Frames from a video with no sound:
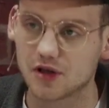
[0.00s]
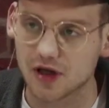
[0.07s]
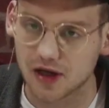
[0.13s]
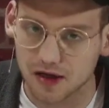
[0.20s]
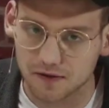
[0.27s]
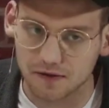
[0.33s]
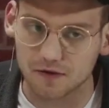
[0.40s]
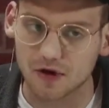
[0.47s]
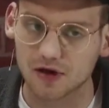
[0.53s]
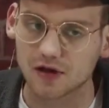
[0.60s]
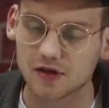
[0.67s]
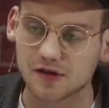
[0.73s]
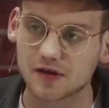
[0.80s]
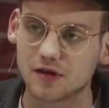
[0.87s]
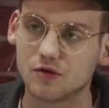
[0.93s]
że
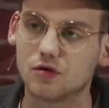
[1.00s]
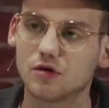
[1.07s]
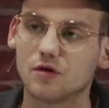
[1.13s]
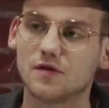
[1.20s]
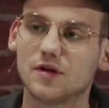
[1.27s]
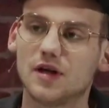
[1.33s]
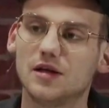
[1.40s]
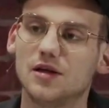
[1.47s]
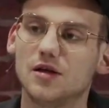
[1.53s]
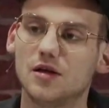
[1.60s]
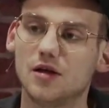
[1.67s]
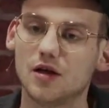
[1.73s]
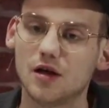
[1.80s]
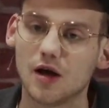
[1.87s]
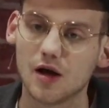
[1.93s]
wkładasz serducho w
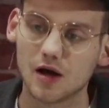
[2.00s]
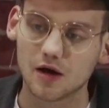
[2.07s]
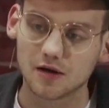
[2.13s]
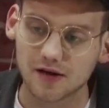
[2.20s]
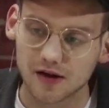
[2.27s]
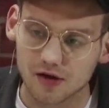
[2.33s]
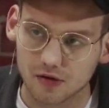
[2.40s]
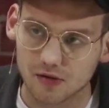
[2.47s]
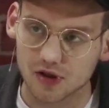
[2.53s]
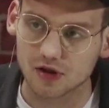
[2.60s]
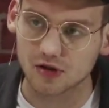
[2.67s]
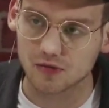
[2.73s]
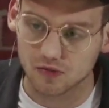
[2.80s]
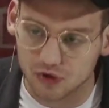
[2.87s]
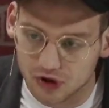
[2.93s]
treningi, za to
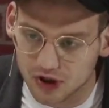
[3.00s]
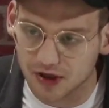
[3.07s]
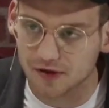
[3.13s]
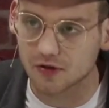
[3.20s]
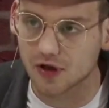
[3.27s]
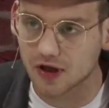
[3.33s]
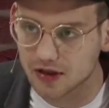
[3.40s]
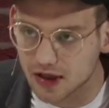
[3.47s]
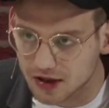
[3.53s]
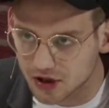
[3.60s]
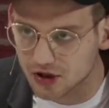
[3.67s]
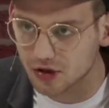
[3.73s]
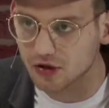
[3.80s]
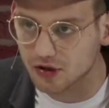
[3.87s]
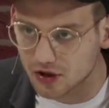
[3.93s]
masz mój szacunek, ja
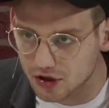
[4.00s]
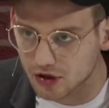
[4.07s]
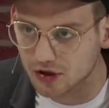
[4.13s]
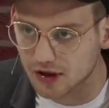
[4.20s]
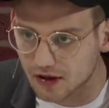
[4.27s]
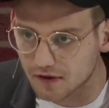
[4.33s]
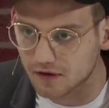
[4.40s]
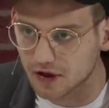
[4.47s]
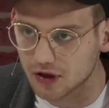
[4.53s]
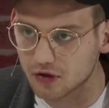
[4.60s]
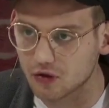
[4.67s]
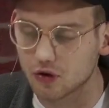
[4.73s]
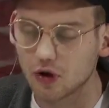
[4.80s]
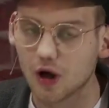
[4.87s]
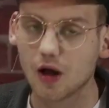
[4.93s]
ci go też oddam w
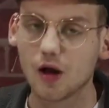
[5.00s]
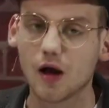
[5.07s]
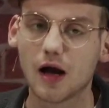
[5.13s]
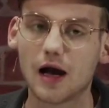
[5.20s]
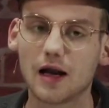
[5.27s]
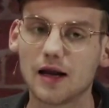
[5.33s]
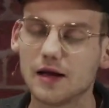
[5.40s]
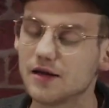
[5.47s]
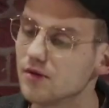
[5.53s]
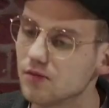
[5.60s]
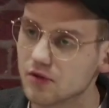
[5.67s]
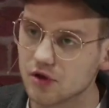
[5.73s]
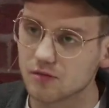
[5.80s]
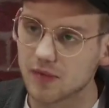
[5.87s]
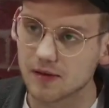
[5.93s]
ringu, ale nie
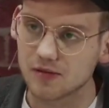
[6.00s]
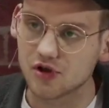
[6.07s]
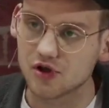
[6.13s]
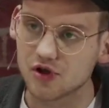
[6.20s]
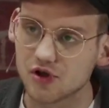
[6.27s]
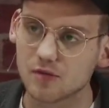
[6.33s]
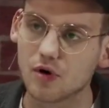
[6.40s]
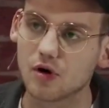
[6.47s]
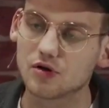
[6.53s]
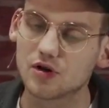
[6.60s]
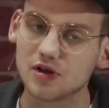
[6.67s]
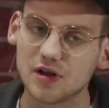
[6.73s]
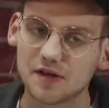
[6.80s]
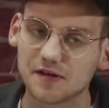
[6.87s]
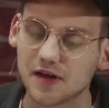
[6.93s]
podoba mi się, bo
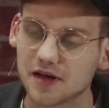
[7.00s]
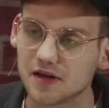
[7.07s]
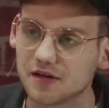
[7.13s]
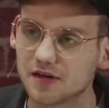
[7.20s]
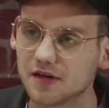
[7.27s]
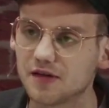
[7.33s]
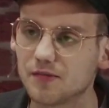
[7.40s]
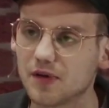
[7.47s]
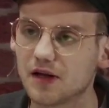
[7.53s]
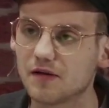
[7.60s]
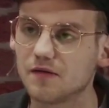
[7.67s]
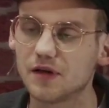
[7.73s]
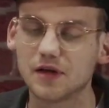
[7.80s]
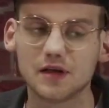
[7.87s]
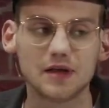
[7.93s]
ty nie zdajesz sobie
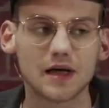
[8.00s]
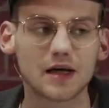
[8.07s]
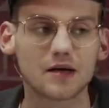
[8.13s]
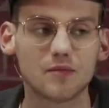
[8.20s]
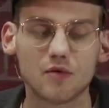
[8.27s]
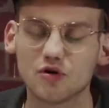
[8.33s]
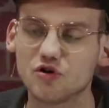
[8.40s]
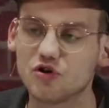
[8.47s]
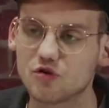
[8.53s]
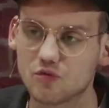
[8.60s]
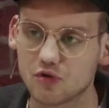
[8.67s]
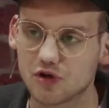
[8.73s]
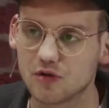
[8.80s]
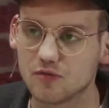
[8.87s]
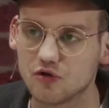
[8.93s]
sprawy, jak mącisz
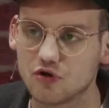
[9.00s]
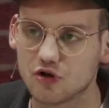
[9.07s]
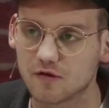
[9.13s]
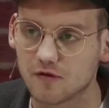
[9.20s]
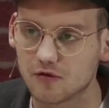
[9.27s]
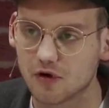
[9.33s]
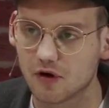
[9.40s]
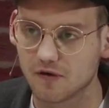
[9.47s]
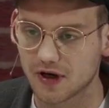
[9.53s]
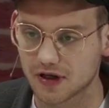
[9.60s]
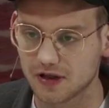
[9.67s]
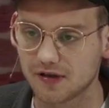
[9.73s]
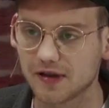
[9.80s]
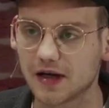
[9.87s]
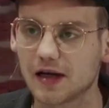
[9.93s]
młodym ludziom w
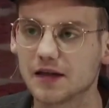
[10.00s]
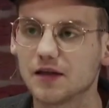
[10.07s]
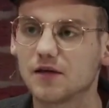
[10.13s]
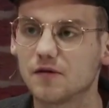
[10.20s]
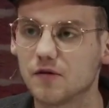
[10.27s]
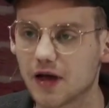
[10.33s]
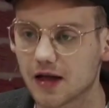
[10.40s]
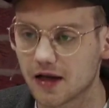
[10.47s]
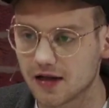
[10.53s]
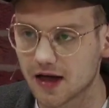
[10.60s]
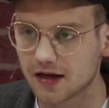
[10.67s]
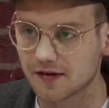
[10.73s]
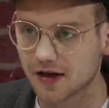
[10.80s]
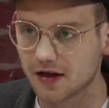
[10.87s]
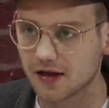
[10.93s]
głowach i cała ta twoja
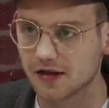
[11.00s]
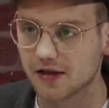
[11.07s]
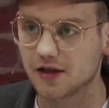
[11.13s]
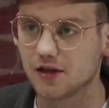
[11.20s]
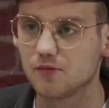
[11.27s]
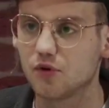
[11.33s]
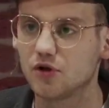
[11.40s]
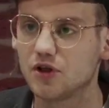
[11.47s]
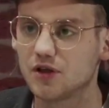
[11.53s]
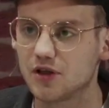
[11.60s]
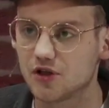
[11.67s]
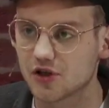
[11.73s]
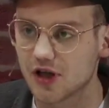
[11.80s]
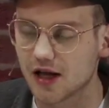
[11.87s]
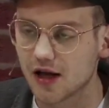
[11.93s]
redakcja krytyki
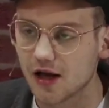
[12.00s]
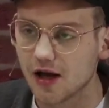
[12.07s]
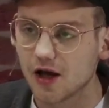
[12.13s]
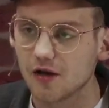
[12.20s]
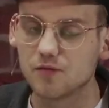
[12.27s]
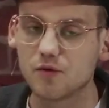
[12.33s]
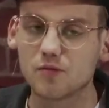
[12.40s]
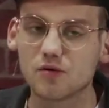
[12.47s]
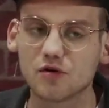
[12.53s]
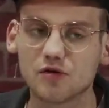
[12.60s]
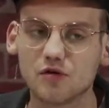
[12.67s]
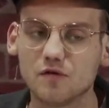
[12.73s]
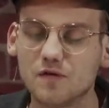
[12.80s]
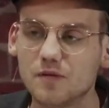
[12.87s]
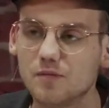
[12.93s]
politycznej. Wy po
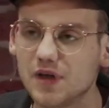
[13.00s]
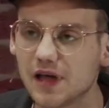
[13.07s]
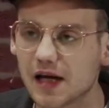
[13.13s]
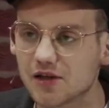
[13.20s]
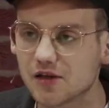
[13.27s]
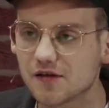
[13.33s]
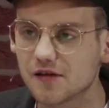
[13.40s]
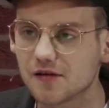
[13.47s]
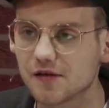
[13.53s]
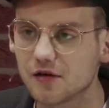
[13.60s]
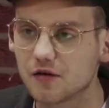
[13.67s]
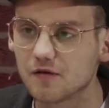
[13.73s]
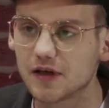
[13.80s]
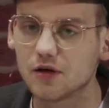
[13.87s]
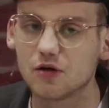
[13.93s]
prostu wybijacie ze
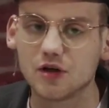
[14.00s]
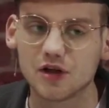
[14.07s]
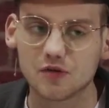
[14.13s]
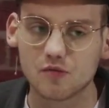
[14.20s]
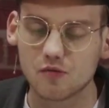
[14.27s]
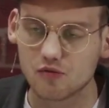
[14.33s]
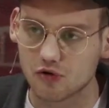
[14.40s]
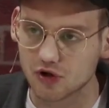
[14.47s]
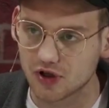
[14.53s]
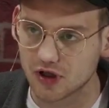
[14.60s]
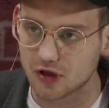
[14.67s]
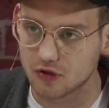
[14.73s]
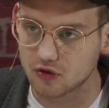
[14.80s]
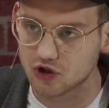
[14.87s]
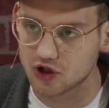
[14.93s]
zdrowego rytmu
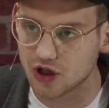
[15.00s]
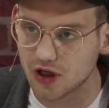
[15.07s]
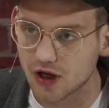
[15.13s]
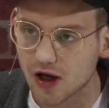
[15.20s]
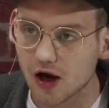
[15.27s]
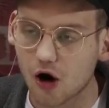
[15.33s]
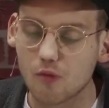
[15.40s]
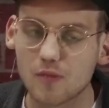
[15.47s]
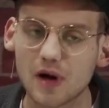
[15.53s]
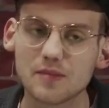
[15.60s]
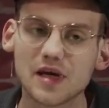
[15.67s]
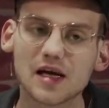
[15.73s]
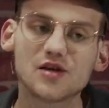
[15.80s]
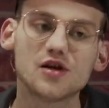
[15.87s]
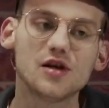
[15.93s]
młodych ludzi,
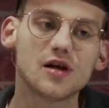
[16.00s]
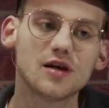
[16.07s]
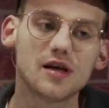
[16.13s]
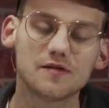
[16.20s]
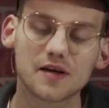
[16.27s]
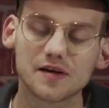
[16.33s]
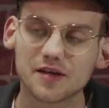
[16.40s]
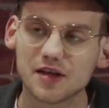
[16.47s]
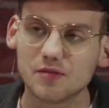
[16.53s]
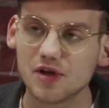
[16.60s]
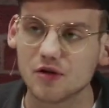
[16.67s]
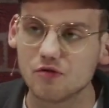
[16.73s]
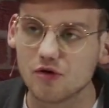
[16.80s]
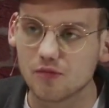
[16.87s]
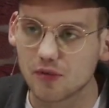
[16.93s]
omamiacie ich
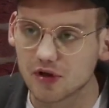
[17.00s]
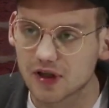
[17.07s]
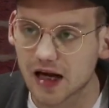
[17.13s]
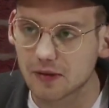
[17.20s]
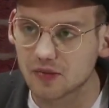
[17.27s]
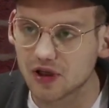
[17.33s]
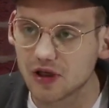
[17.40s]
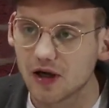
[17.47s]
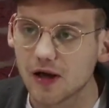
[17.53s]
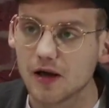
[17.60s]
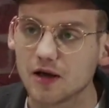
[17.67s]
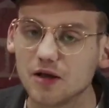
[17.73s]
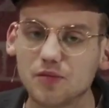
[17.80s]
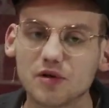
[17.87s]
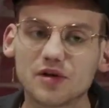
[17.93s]
lewackimi głupotami
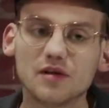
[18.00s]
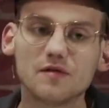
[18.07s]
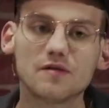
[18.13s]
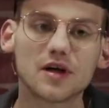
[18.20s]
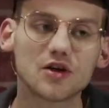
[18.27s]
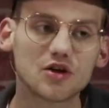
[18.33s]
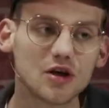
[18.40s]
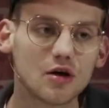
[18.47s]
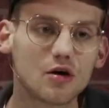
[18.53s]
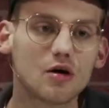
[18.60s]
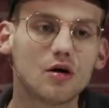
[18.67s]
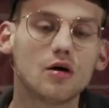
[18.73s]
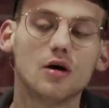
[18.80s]
i potem właśnie o... A ty